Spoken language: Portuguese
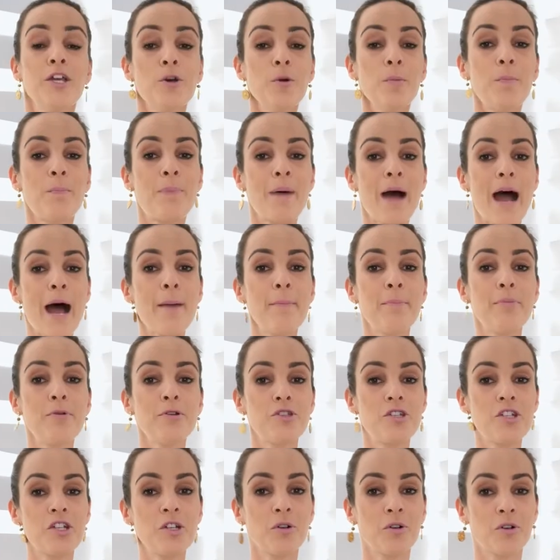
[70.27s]
E o papo
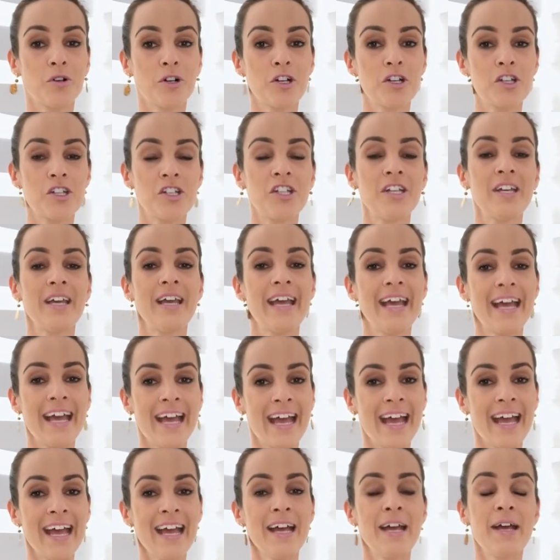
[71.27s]
de hoje
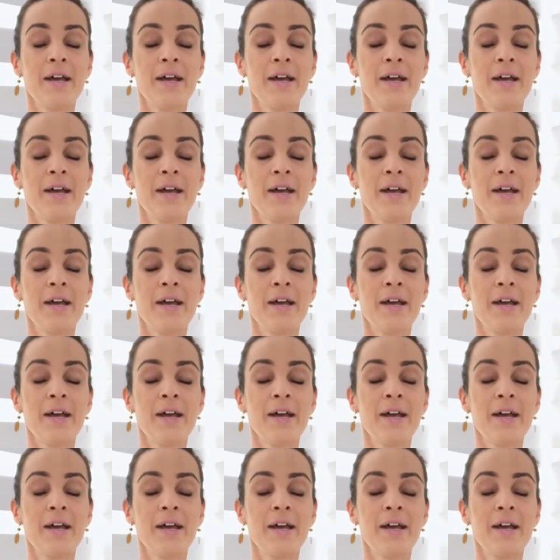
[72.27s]
é